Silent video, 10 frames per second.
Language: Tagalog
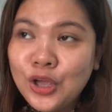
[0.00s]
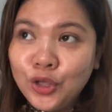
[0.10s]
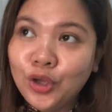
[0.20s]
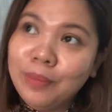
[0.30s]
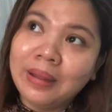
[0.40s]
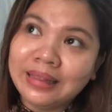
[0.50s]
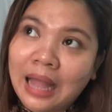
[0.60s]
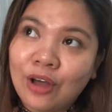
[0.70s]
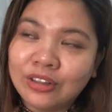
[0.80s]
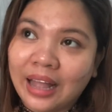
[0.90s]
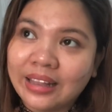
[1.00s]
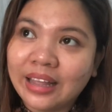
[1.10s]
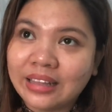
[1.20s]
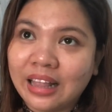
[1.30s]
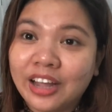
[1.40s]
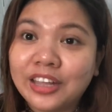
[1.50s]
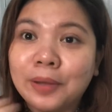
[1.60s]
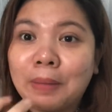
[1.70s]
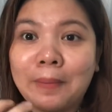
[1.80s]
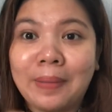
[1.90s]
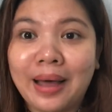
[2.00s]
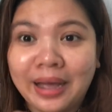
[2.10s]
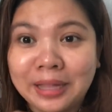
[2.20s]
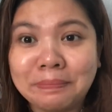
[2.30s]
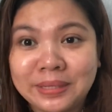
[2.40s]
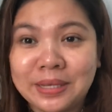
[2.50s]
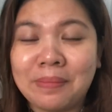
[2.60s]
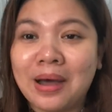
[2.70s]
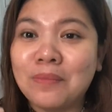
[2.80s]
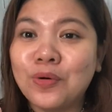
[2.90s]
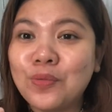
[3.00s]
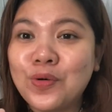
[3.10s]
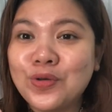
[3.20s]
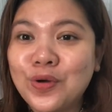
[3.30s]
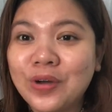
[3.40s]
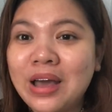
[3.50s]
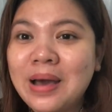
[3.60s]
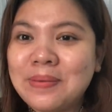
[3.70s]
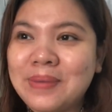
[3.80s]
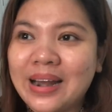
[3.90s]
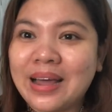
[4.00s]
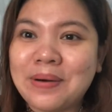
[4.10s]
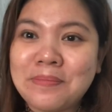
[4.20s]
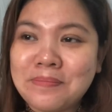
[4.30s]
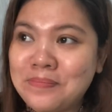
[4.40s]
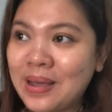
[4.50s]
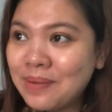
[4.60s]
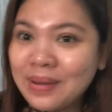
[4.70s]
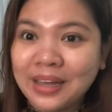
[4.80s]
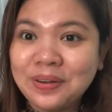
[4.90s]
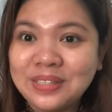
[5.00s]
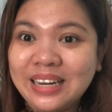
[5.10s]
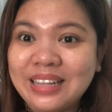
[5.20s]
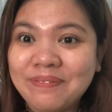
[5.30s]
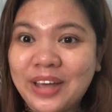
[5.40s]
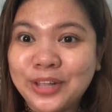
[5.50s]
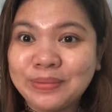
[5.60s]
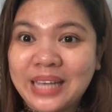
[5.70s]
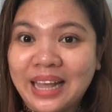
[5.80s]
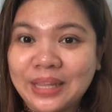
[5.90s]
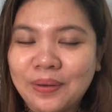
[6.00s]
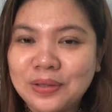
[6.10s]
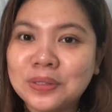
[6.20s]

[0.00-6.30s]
yung ibang tao dati talaga nagpapakagat pa sa mga bubuyog para, para magkaroon sila ng venom sa katawan.